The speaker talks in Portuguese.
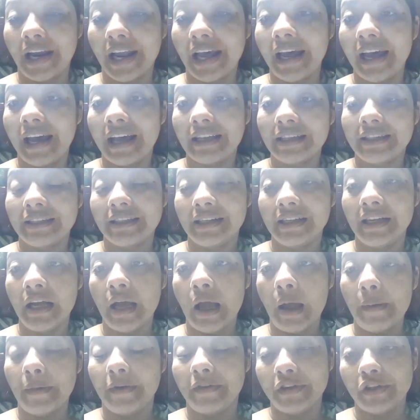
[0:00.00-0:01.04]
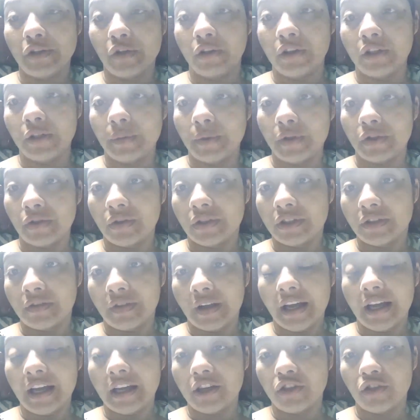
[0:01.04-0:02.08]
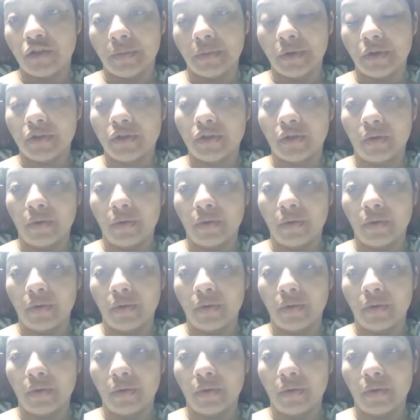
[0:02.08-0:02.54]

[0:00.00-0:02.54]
cresce, para ver se outras pessoas vejam meus,